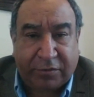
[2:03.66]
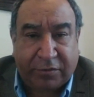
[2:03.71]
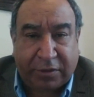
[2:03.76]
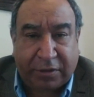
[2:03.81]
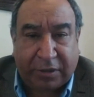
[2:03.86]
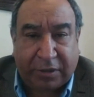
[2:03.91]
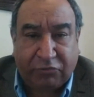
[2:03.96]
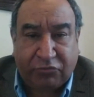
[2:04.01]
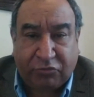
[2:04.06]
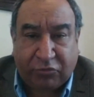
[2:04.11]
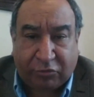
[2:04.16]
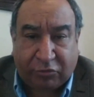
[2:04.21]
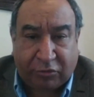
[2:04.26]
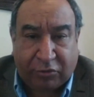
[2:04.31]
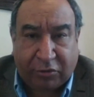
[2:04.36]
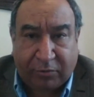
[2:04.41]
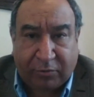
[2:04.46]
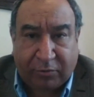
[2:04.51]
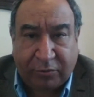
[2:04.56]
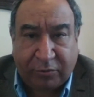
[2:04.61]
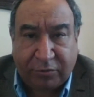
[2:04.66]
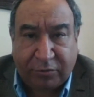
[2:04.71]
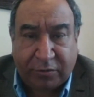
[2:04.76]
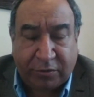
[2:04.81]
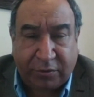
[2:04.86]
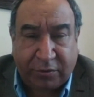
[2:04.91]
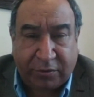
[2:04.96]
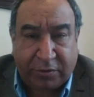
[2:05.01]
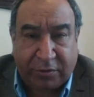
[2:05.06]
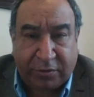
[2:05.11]
autónomo,
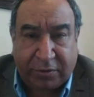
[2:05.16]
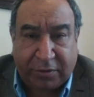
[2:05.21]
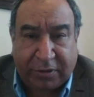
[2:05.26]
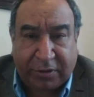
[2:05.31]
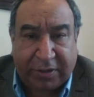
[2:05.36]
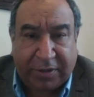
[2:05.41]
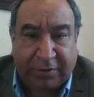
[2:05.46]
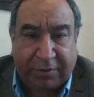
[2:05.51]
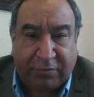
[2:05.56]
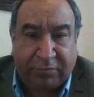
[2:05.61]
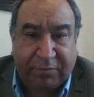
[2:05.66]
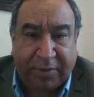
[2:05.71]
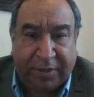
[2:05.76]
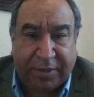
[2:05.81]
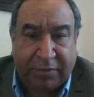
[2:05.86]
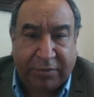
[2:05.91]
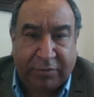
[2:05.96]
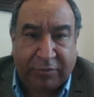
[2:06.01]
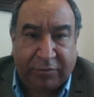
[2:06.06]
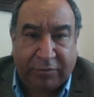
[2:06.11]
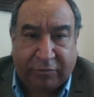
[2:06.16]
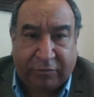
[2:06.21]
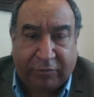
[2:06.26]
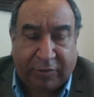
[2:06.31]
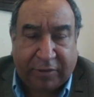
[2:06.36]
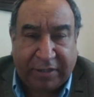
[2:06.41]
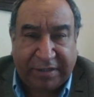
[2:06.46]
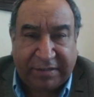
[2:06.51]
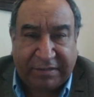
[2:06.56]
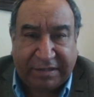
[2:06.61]
que es un
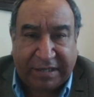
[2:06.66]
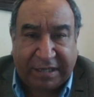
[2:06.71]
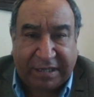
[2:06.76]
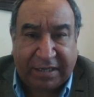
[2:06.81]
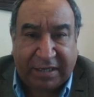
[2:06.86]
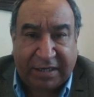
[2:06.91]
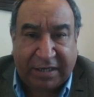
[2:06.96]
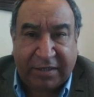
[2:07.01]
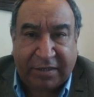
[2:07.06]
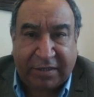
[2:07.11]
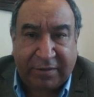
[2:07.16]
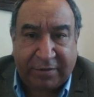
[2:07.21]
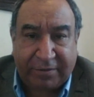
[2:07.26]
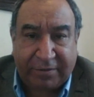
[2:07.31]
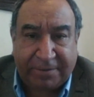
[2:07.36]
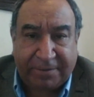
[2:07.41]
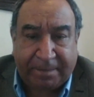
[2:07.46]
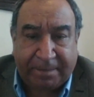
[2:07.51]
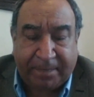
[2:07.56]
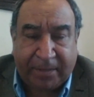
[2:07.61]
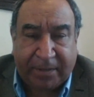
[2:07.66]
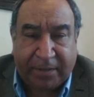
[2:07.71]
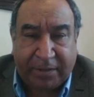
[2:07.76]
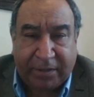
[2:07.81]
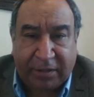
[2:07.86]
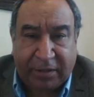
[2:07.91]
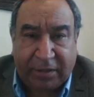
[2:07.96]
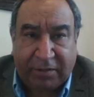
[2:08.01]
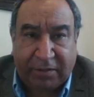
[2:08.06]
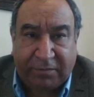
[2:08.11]
vehículo a escala
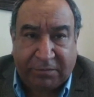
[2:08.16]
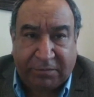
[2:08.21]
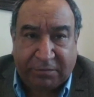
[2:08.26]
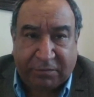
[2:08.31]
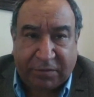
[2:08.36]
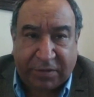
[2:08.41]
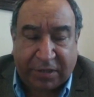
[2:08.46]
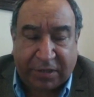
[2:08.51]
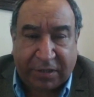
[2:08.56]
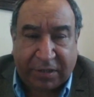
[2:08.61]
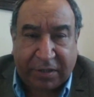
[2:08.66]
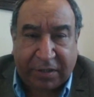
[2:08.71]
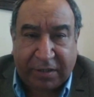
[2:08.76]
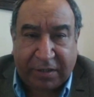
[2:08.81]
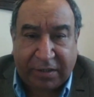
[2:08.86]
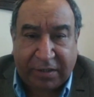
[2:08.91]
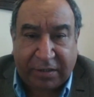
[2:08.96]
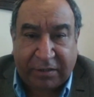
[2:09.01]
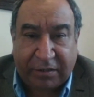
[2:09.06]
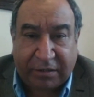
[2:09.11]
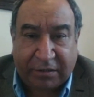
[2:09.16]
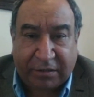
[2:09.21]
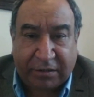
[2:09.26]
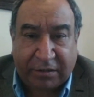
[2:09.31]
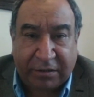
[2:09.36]
y se,